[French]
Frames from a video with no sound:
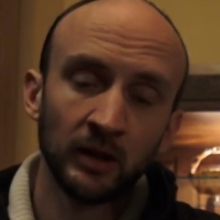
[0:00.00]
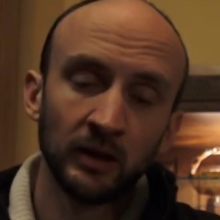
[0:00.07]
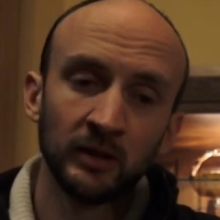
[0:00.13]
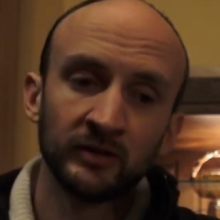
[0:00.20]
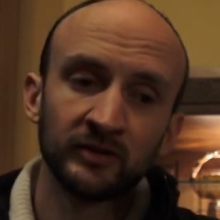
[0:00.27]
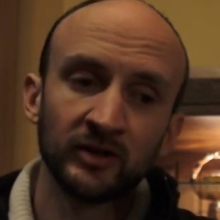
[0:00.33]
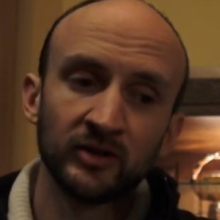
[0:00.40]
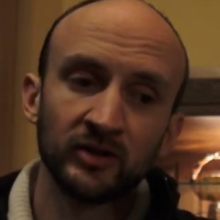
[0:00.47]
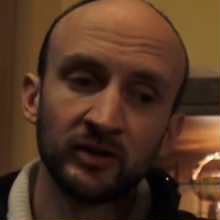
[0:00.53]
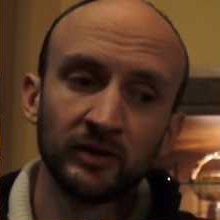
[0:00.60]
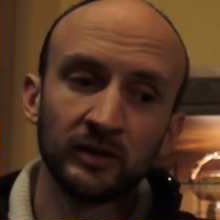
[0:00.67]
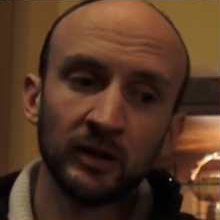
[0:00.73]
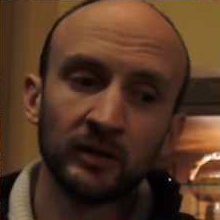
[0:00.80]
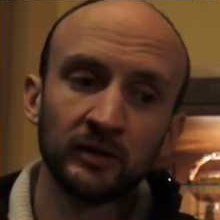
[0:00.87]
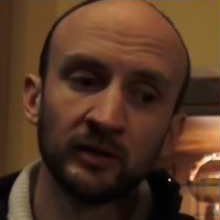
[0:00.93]
Il s'agit de
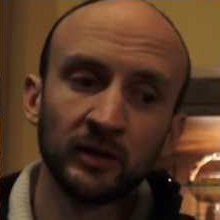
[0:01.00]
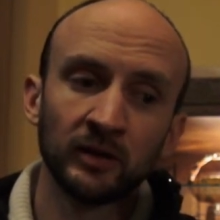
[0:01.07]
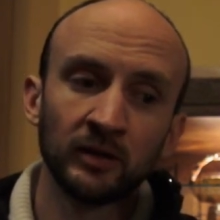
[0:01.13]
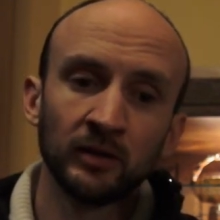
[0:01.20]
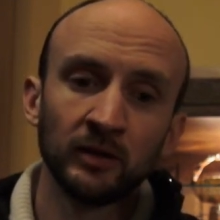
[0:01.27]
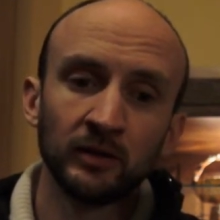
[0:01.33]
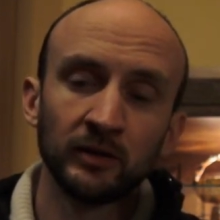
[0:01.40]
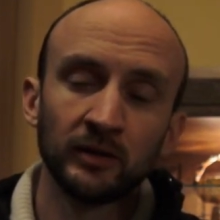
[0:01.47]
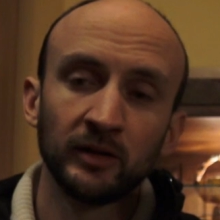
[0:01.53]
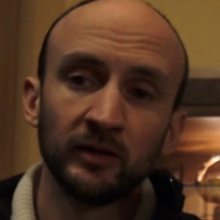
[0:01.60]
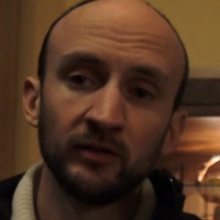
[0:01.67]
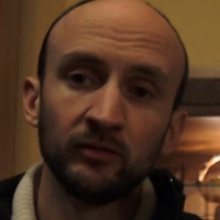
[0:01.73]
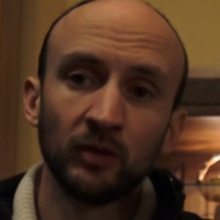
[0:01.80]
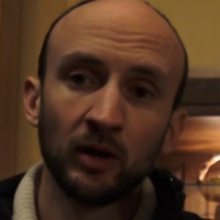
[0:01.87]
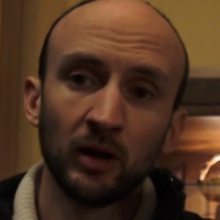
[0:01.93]
quelqu'un qui
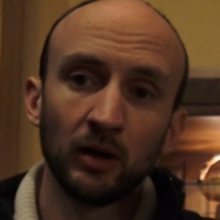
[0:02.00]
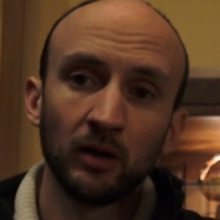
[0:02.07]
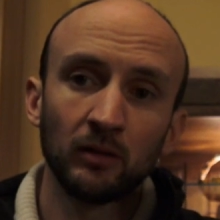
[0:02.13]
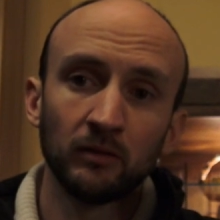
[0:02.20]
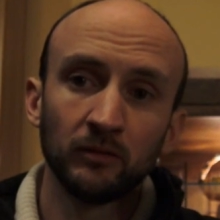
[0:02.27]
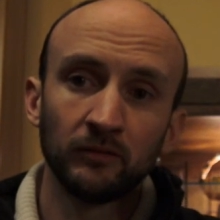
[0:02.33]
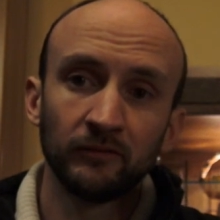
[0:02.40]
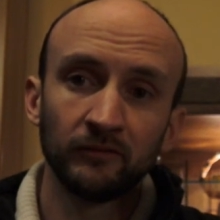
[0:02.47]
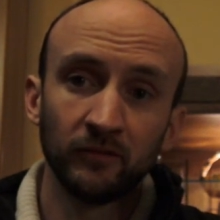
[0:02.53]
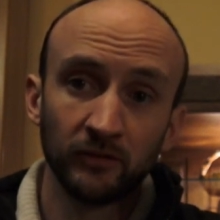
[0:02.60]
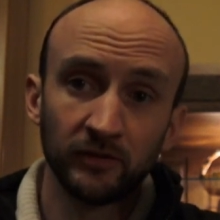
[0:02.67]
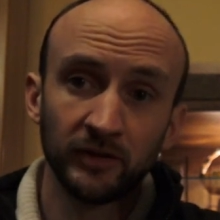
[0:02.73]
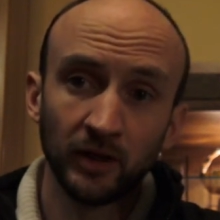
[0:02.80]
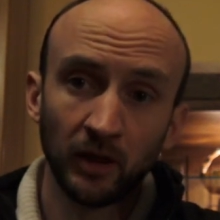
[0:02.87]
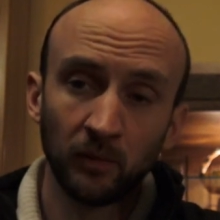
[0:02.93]
doit
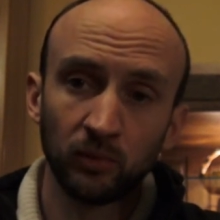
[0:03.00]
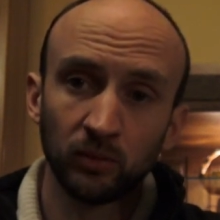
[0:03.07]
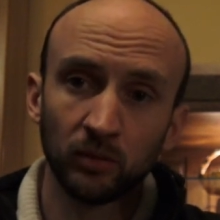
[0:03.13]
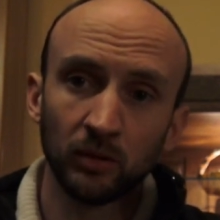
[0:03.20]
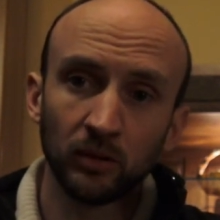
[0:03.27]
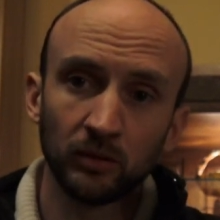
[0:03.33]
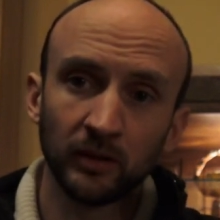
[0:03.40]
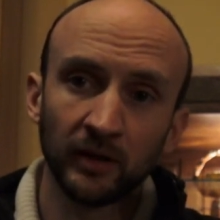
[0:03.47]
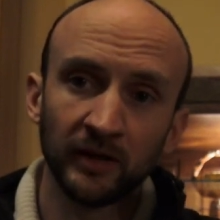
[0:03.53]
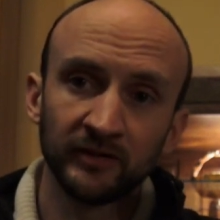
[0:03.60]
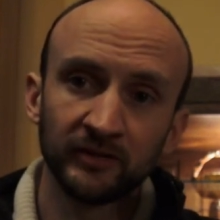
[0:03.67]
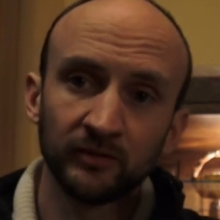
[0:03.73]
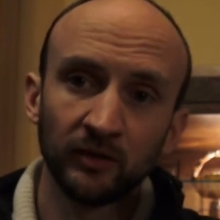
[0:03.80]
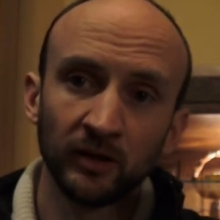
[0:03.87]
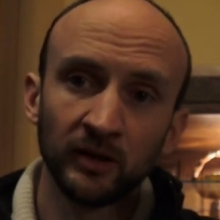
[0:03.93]
venir pour
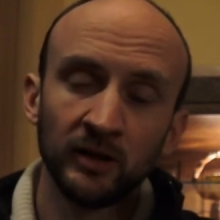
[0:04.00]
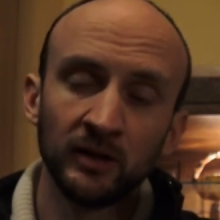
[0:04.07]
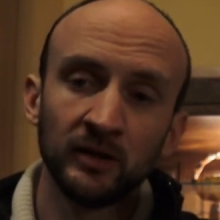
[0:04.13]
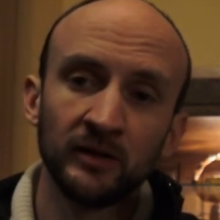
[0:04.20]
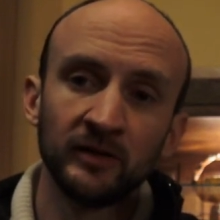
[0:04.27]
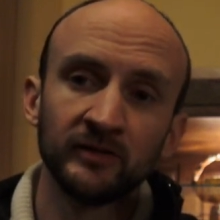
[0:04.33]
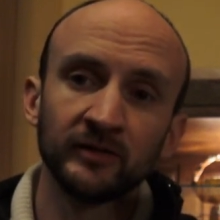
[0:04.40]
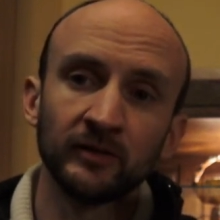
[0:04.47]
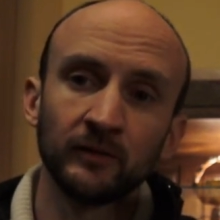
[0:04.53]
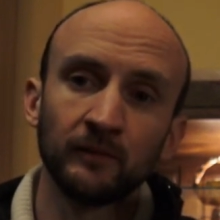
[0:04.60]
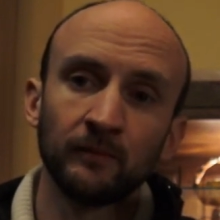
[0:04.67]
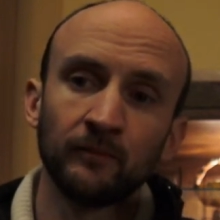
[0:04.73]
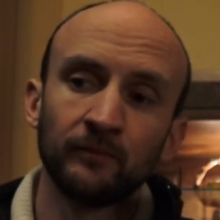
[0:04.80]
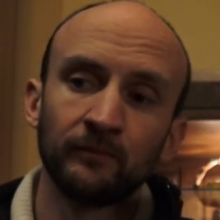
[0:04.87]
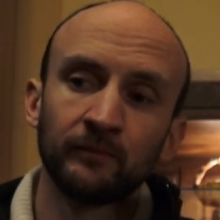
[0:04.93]
restaurer l'Église.
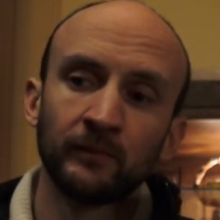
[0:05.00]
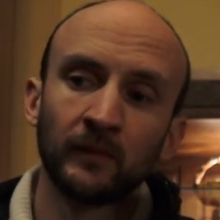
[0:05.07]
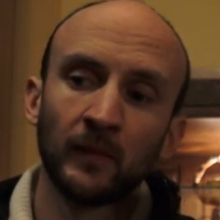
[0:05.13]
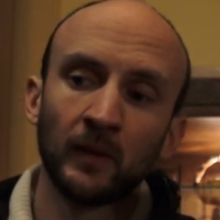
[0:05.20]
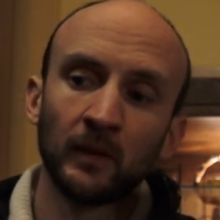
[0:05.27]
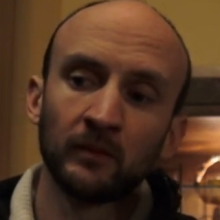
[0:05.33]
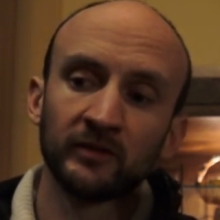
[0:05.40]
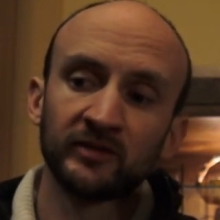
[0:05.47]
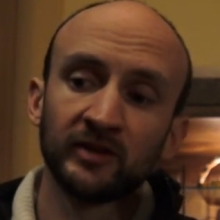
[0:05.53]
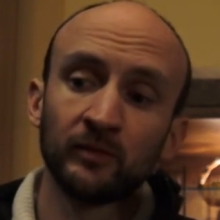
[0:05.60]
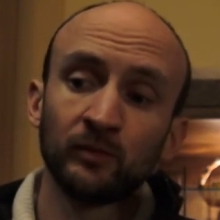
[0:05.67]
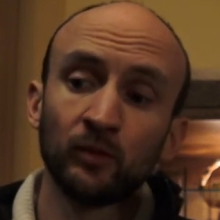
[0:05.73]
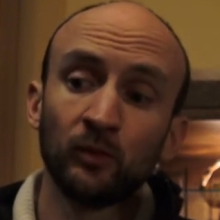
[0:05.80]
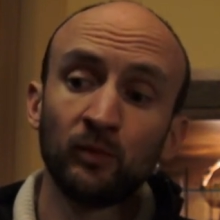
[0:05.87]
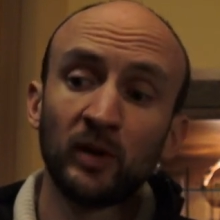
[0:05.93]
Donc ça ne
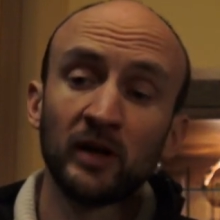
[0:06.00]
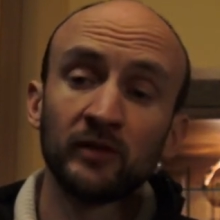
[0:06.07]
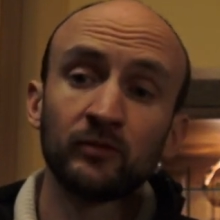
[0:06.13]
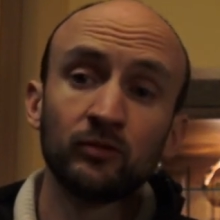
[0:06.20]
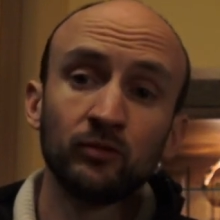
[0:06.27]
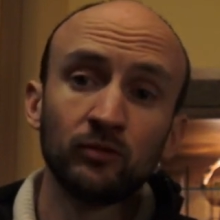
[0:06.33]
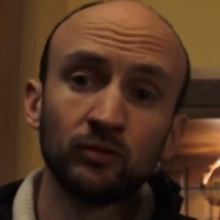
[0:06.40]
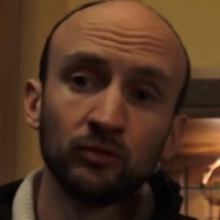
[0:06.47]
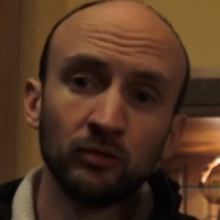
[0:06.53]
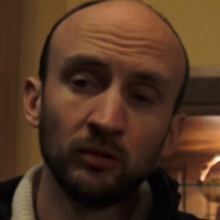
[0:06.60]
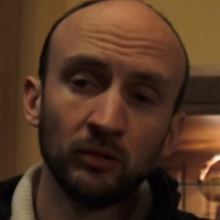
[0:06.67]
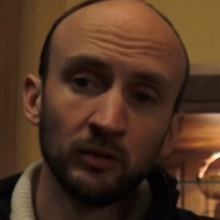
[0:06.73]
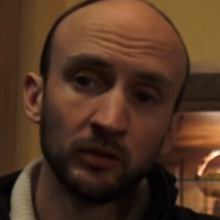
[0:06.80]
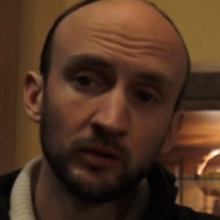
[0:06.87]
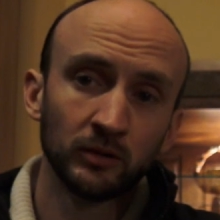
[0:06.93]
peut pas du
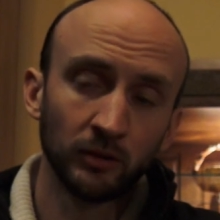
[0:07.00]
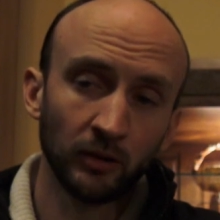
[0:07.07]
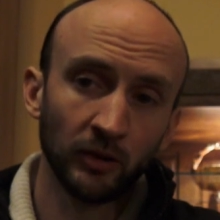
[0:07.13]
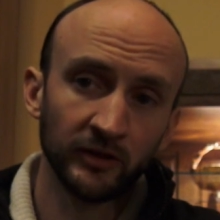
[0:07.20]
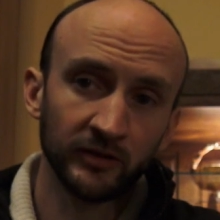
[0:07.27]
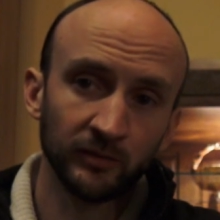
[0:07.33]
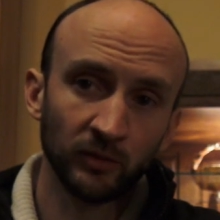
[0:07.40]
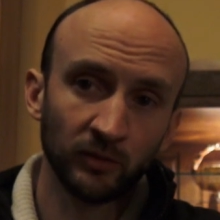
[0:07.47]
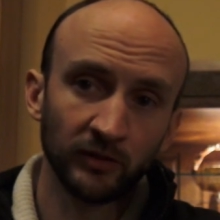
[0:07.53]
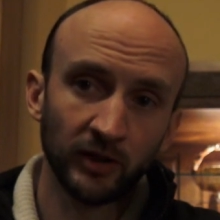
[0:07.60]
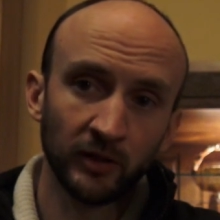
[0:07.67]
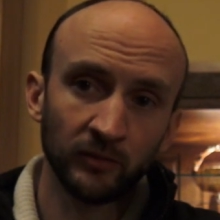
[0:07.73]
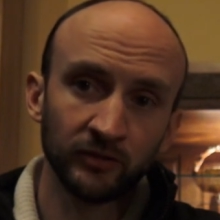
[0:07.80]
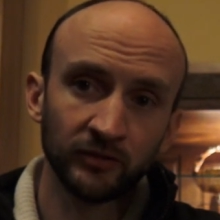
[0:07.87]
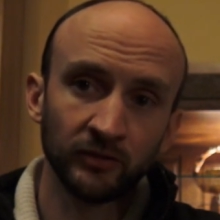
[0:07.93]
tout correspondre à
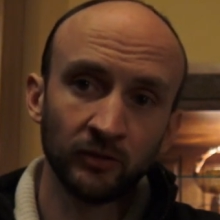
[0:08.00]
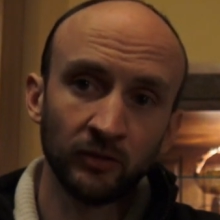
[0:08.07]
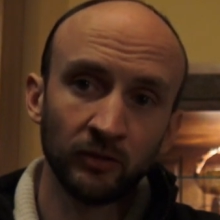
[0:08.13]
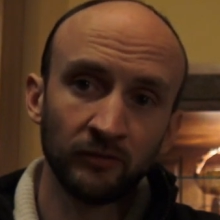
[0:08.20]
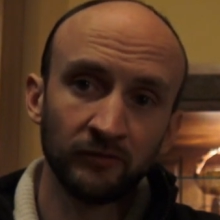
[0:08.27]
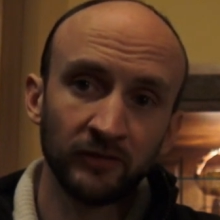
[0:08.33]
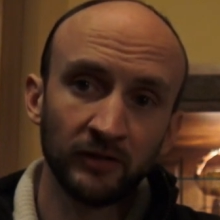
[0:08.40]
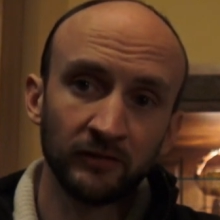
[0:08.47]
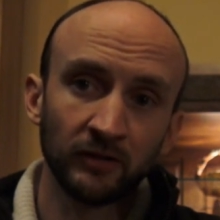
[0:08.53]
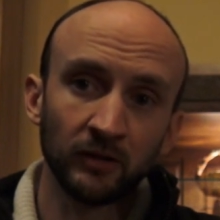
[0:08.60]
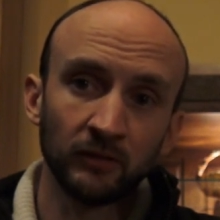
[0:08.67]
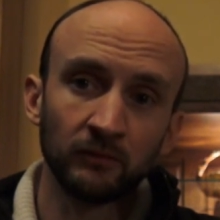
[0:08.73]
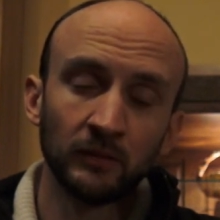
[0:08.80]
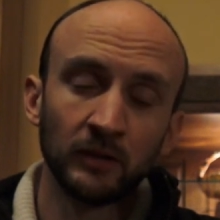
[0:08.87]
Monseigneur Lefebvre.